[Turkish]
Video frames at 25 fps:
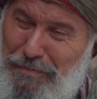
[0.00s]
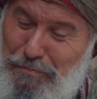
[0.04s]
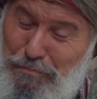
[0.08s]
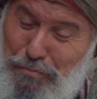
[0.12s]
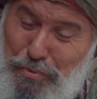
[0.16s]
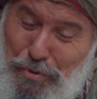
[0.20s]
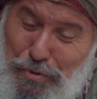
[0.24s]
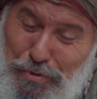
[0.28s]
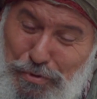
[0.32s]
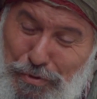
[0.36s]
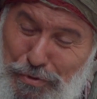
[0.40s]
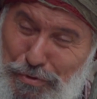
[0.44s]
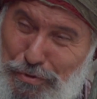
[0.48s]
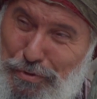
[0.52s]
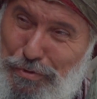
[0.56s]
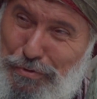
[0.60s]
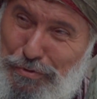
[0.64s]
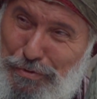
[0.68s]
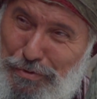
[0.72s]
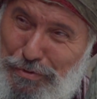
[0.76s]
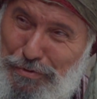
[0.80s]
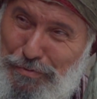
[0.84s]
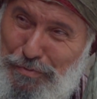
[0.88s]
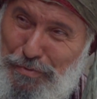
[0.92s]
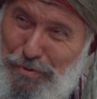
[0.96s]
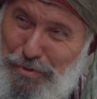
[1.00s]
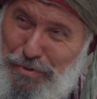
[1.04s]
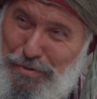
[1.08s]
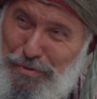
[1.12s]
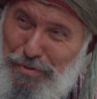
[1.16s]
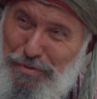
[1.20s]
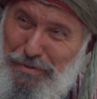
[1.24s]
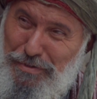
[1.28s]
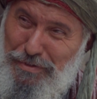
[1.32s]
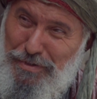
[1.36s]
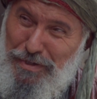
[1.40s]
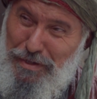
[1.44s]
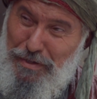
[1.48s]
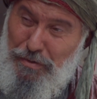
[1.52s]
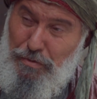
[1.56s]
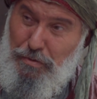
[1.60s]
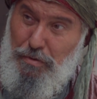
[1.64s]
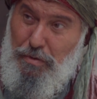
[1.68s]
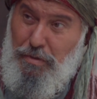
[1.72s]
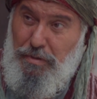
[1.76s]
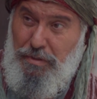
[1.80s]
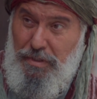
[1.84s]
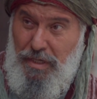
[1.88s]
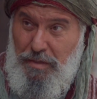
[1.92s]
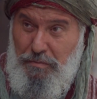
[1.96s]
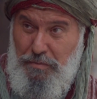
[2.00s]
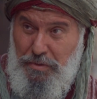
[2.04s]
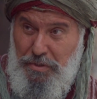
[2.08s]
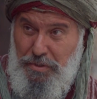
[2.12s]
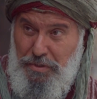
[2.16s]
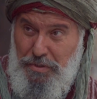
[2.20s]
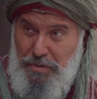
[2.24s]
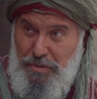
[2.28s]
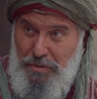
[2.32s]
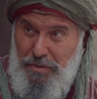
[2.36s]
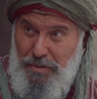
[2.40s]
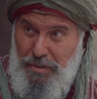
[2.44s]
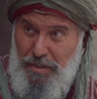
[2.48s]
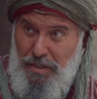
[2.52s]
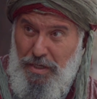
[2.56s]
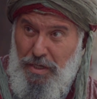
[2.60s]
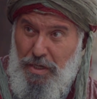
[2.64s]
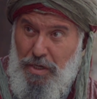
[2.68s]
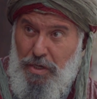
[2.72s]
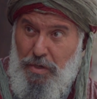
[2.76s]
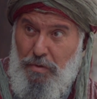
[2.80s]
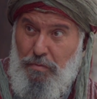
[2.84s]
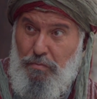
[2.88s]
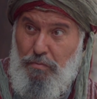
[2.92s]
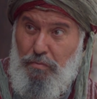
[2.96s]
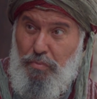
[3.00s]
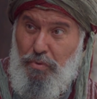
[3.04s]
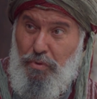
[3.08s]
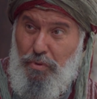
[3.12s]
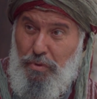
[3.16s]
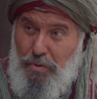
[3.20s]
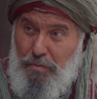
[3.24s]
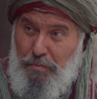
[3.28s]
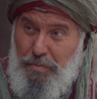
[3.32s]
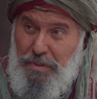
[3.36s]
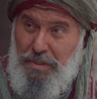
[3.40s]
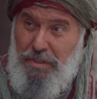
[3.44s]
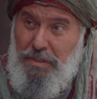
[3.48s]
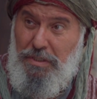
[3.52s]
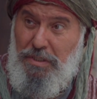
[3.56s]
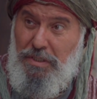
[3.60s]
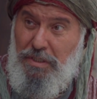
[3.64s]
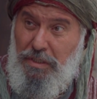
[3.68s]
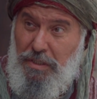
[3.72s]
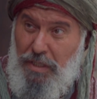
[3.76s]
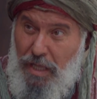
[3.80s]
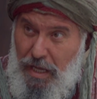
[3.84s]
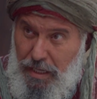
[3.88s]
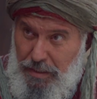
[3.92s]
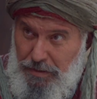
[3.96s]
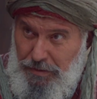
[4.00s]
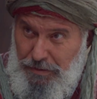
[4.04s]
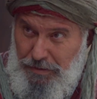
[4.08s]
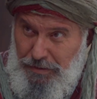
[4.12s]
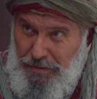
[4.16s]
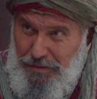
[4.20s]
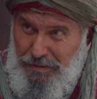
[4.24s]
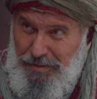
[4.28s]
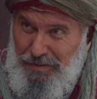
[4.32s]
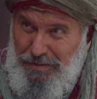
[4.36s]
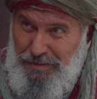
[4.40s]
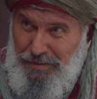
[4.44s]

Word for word: burnunu tutmuş, yok demiş, bu bir yılandır.